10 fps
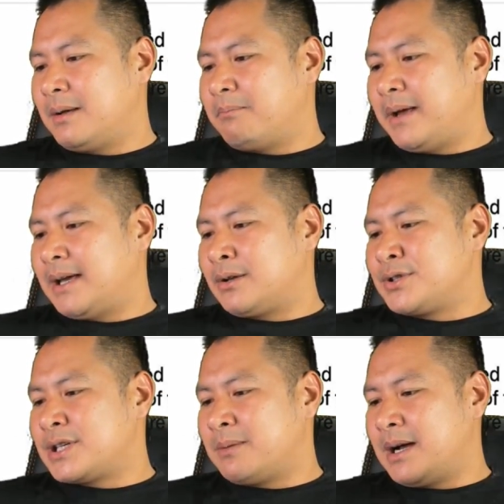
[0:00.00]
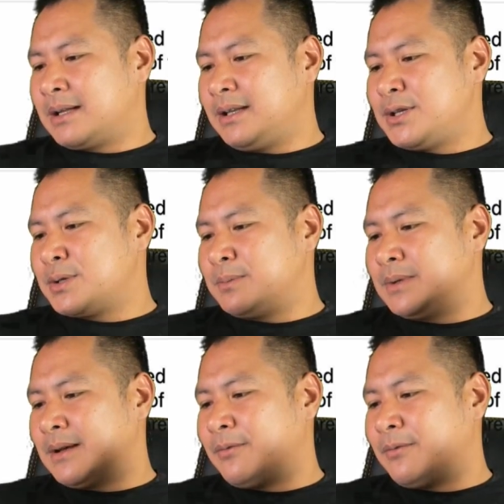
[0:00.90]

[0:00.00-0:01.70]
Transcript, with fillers: meron siyang magnesium na